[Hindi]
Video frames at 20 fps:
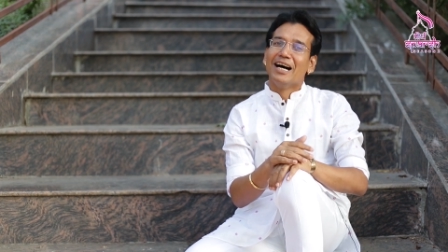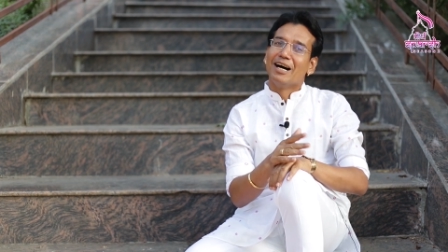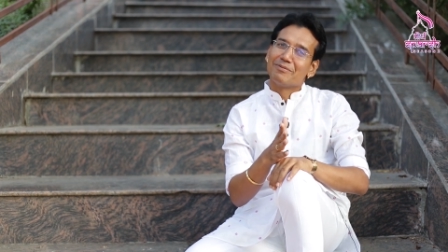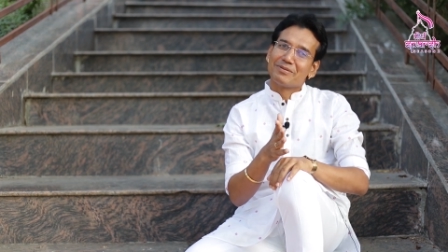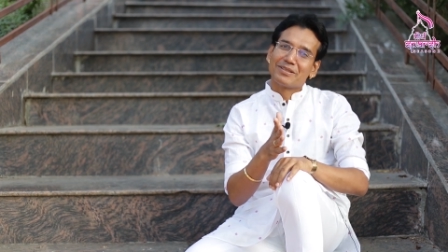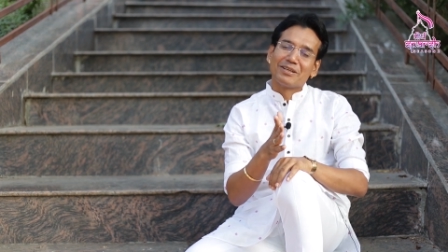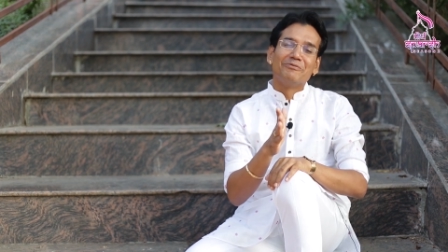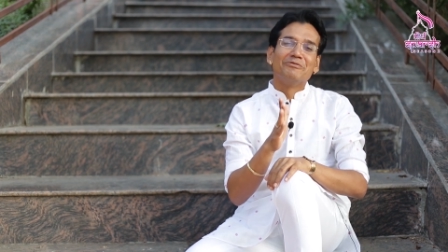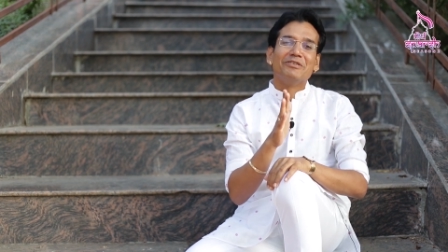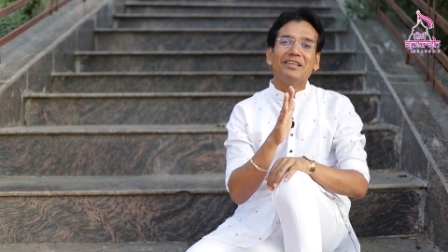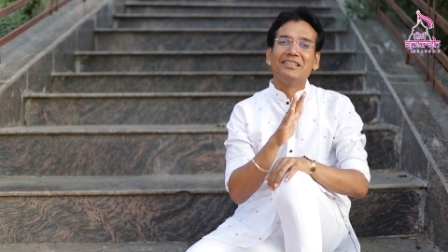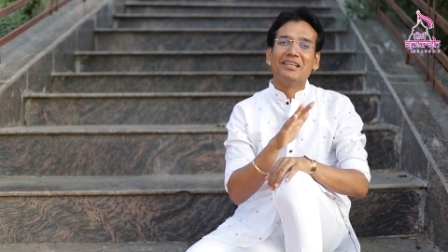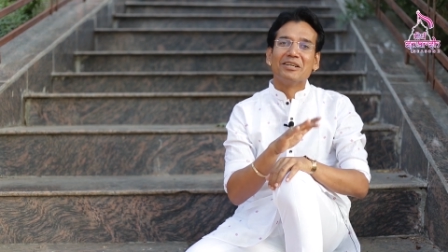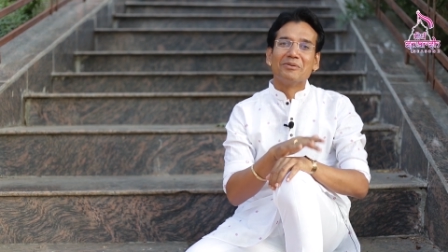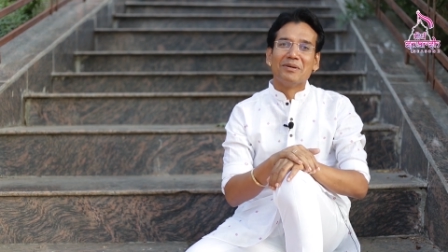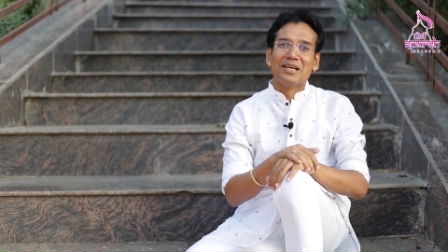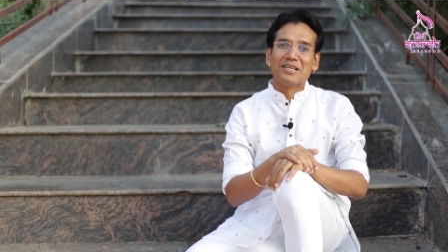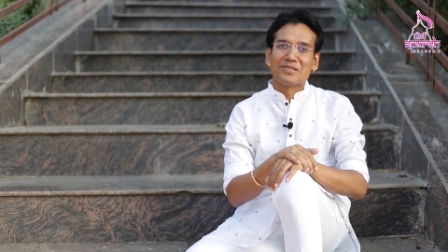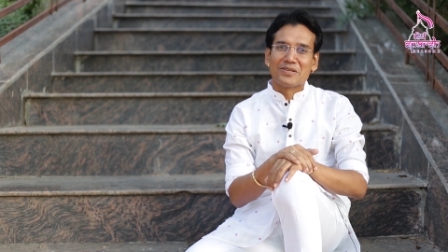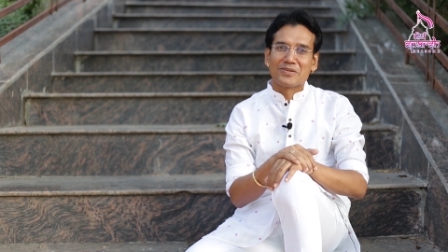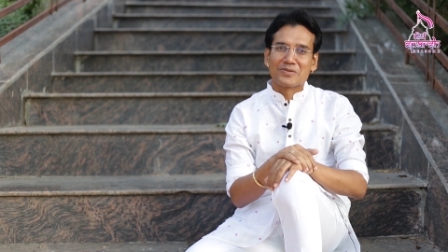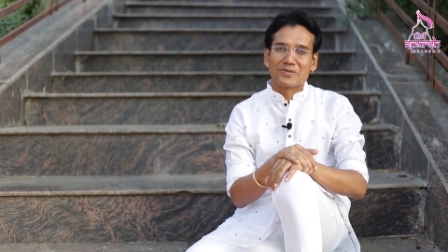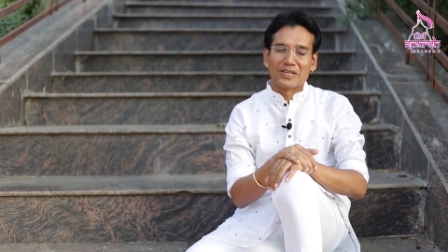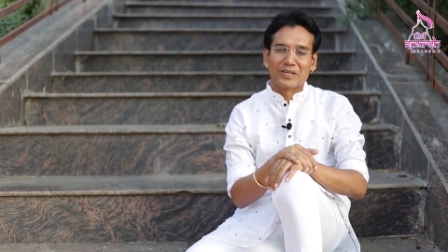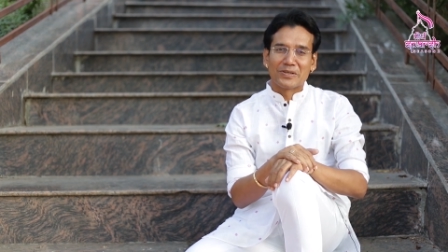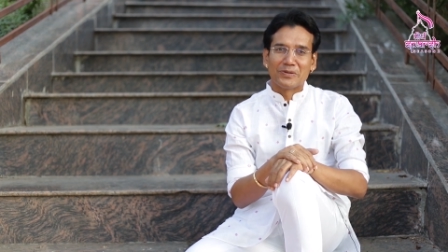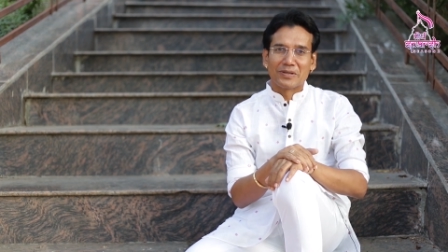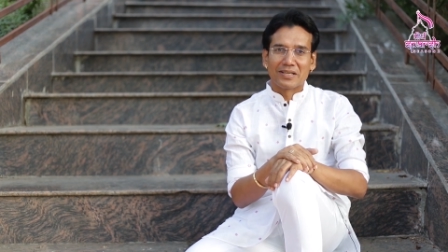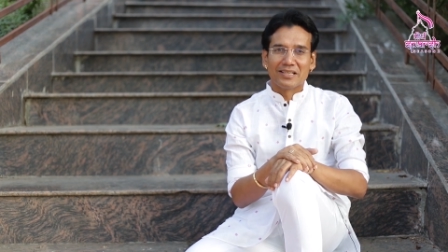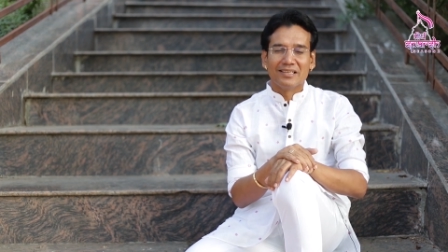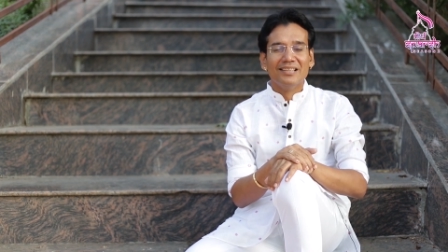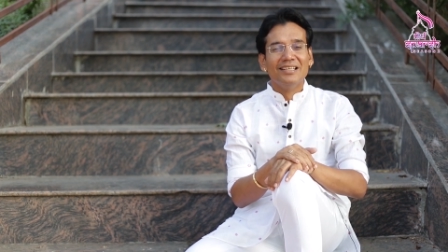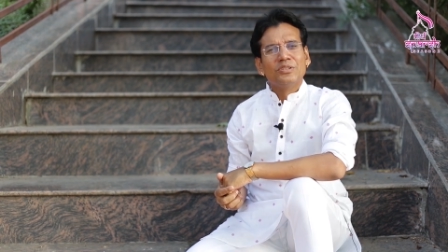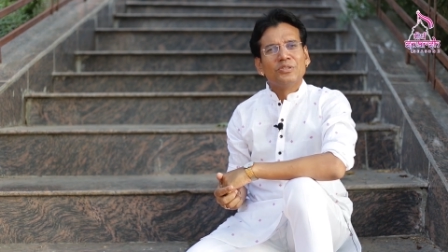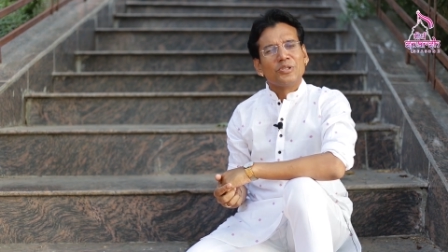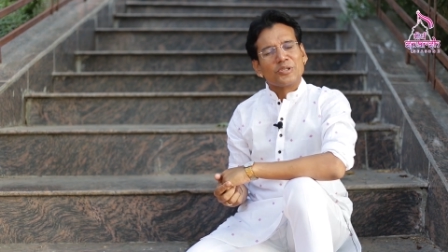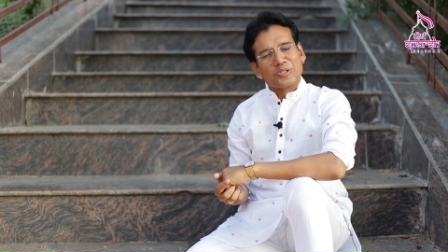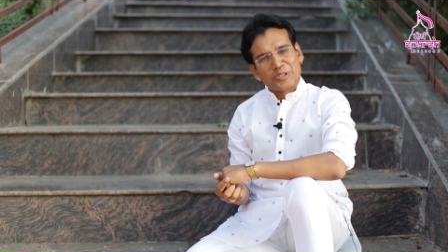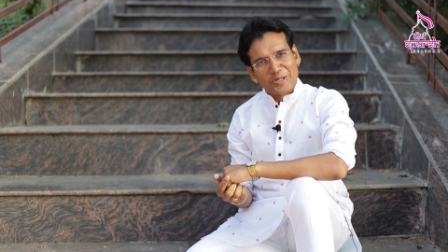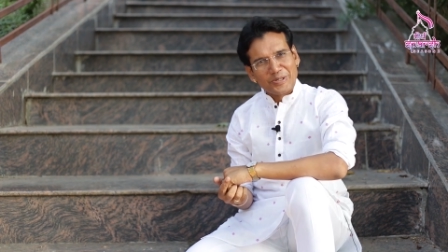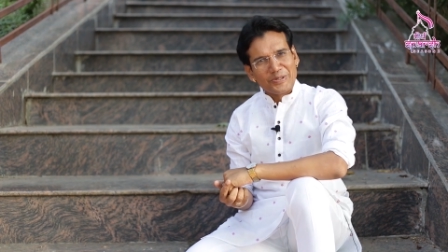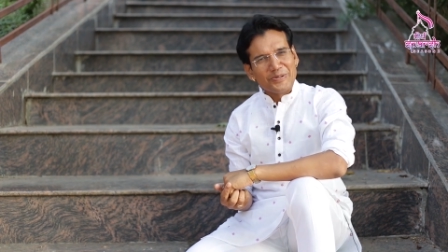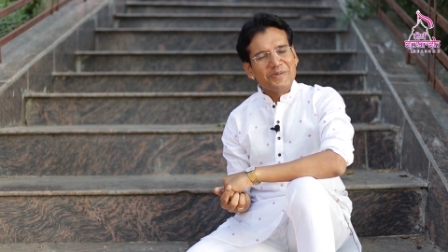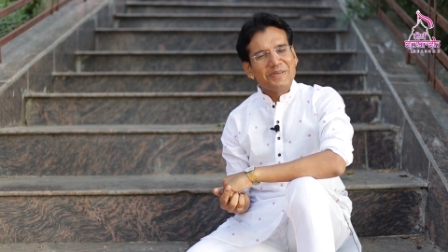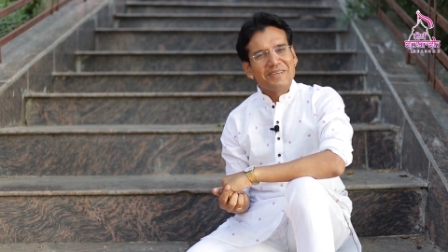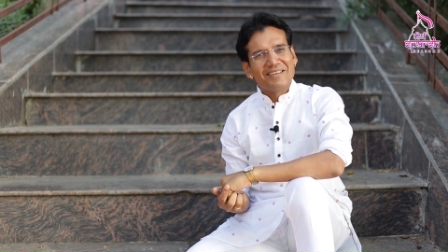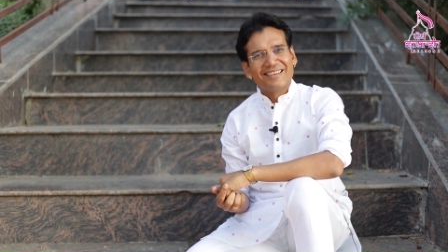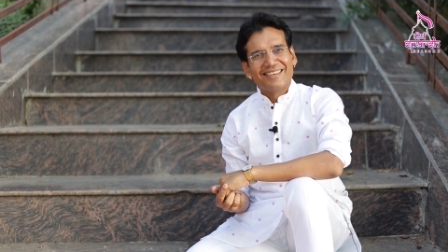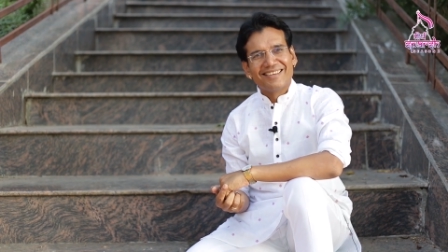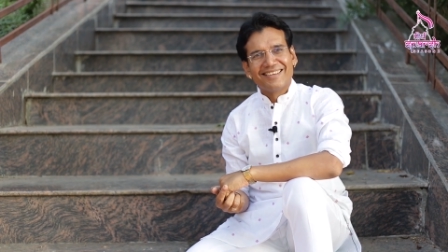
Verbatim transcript: आप संवेदन महसूस करोगे तो चलो